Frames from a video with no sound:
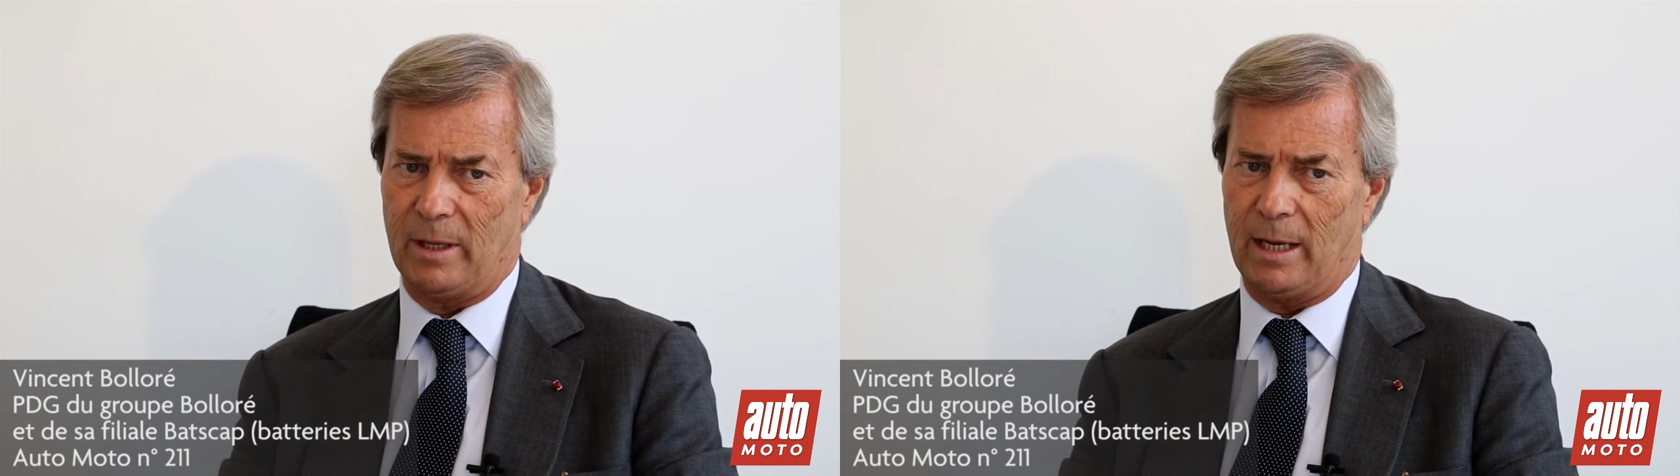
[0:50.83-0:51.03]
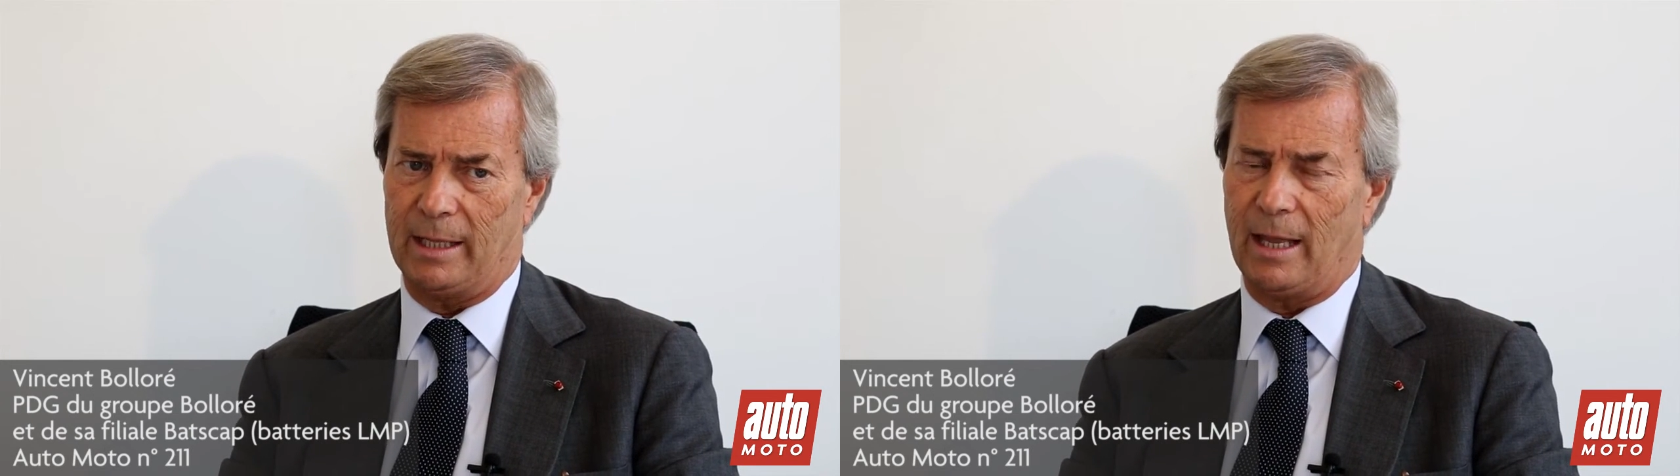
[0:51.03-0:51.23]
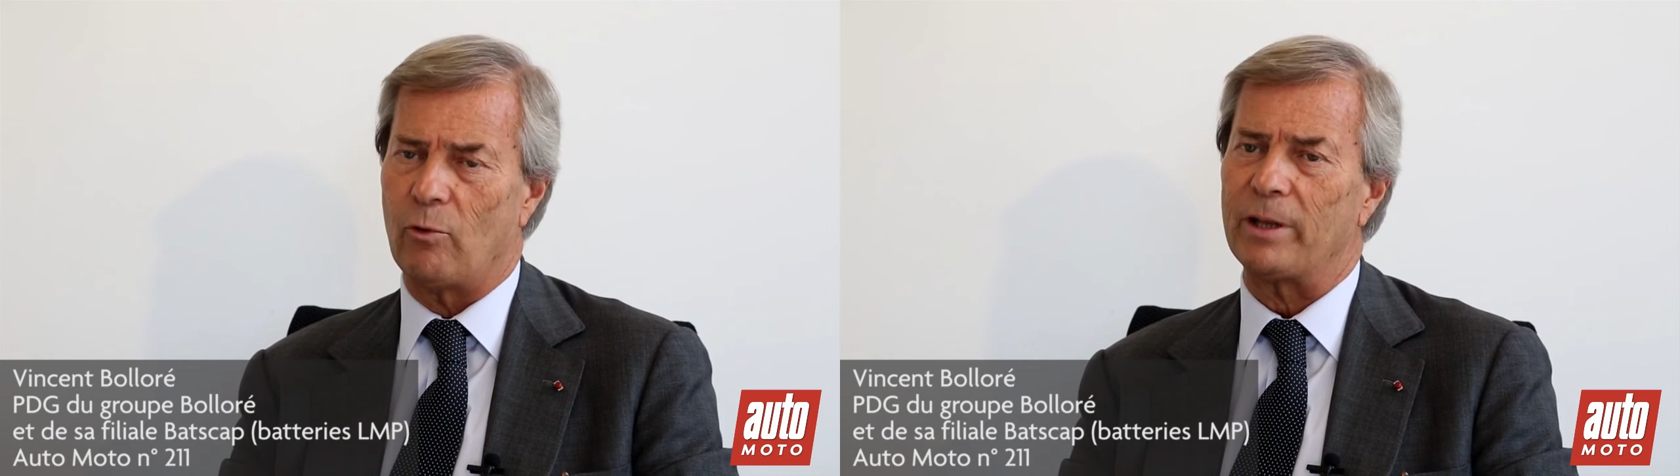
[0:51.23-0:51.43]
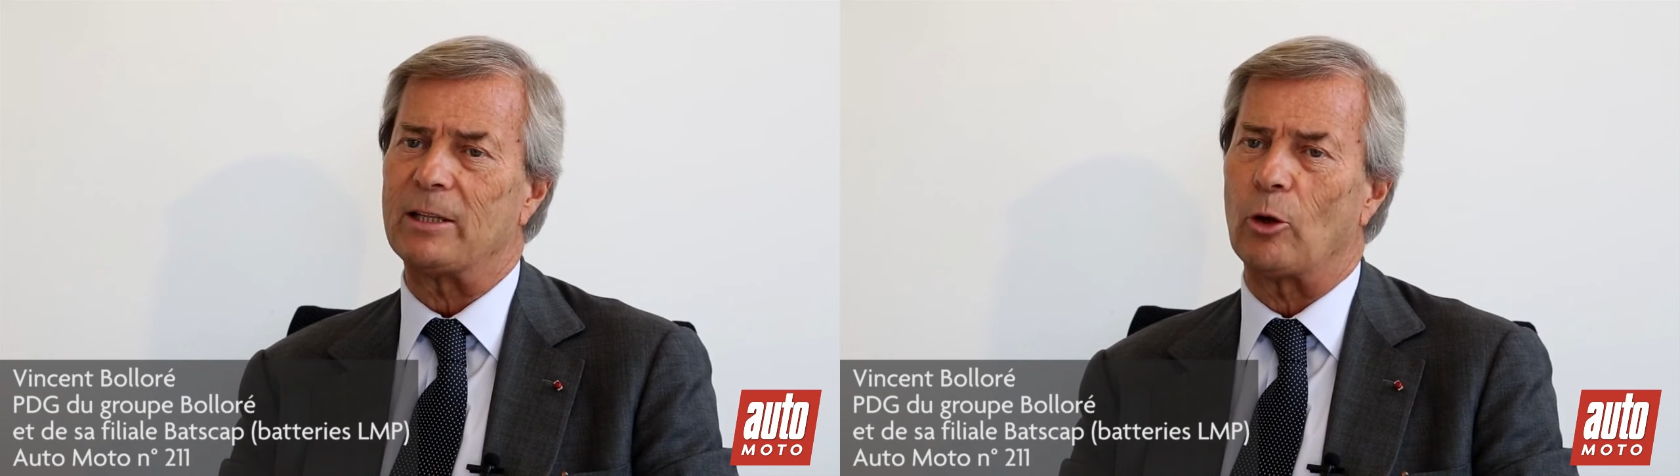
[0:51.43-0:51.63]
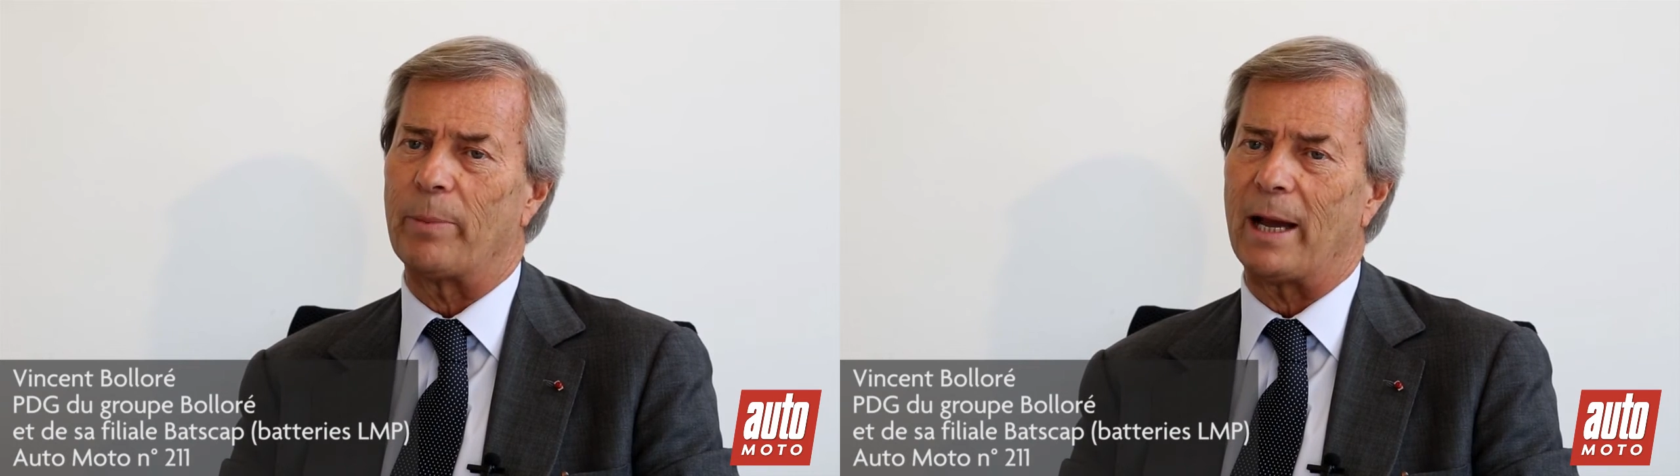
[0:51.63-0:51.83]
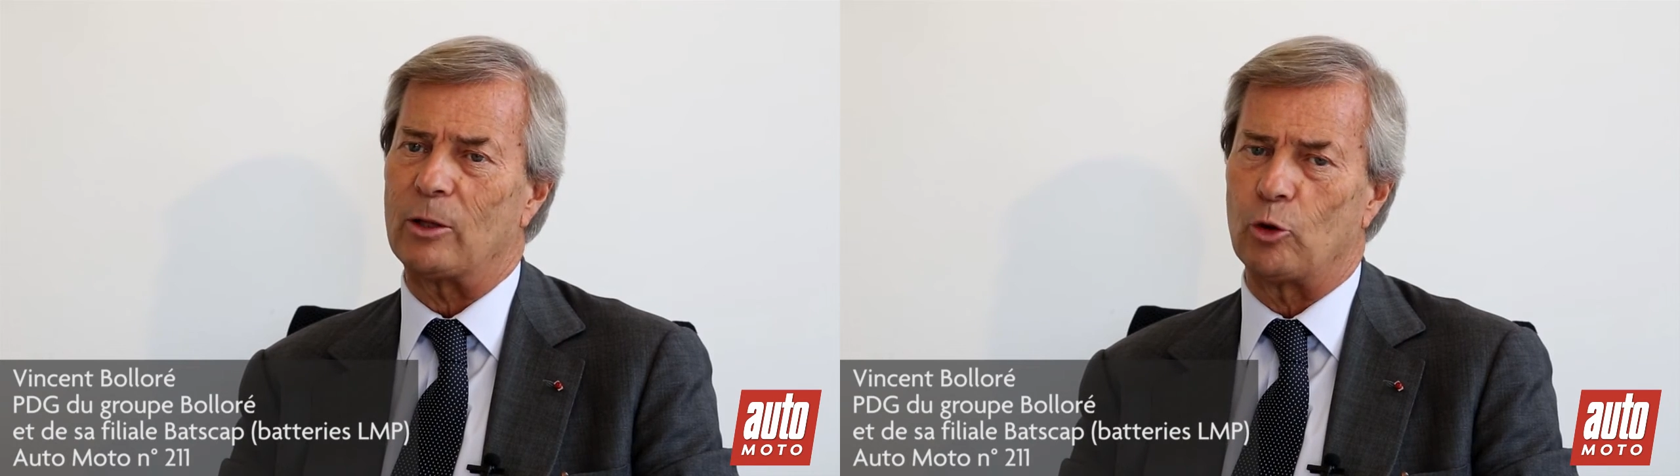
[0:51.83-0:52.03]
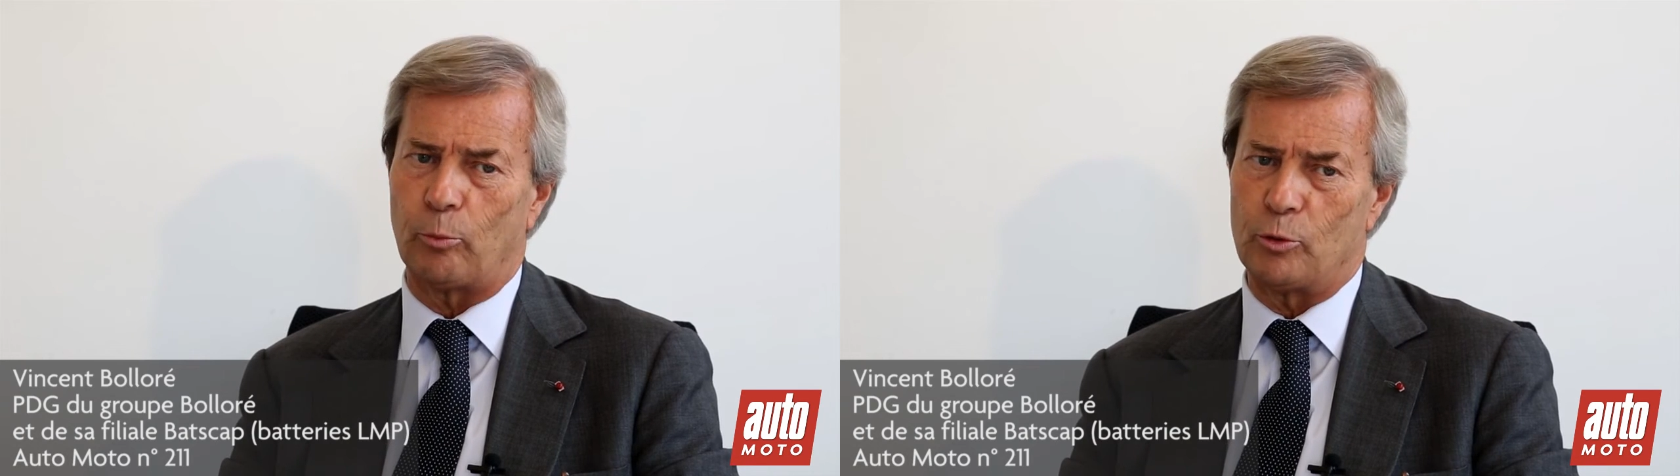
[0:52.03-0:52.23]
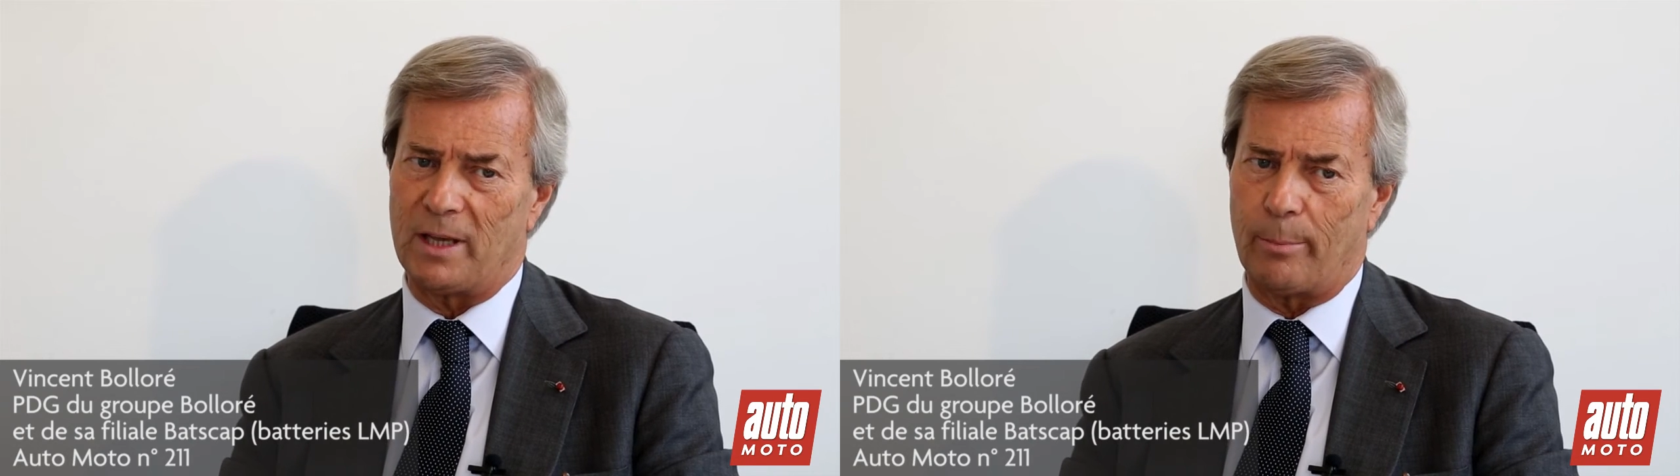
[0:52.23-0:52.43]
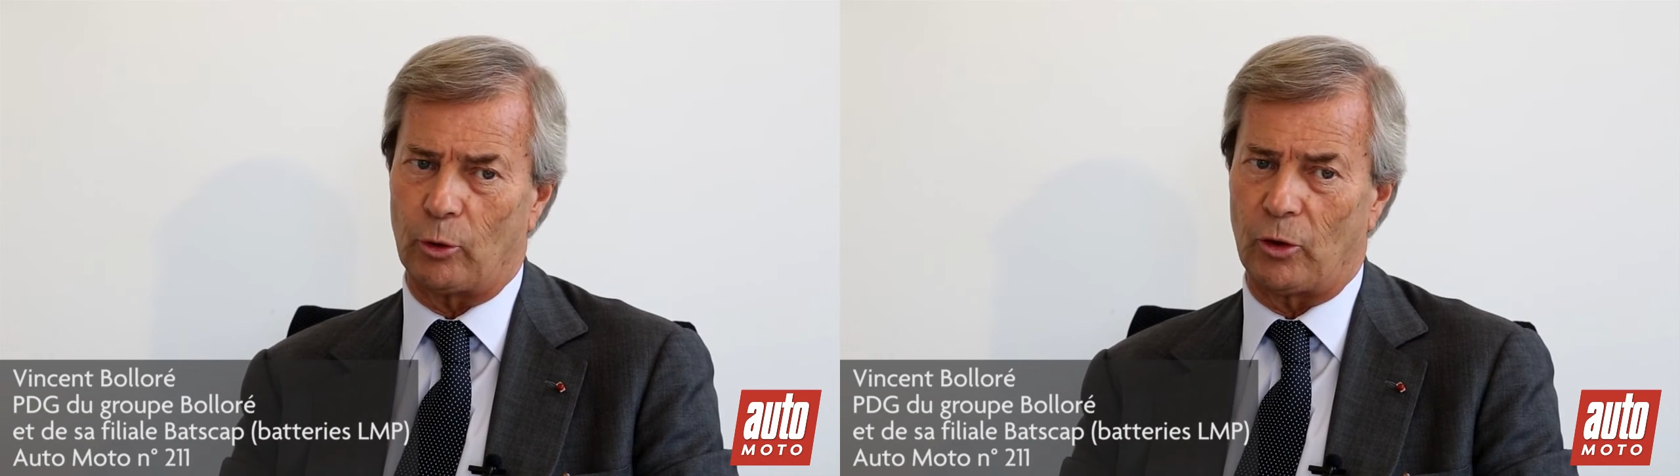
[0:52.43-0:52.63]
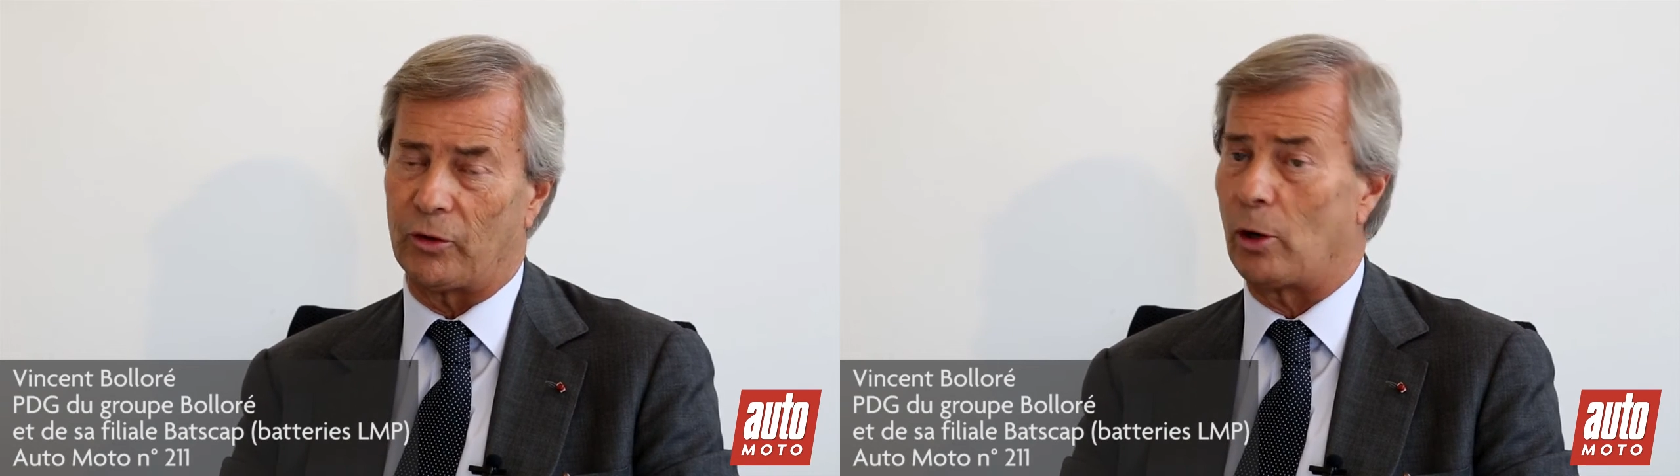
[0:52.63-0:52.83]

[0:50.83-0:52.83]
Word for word: et d'avoir des températures plus importantes.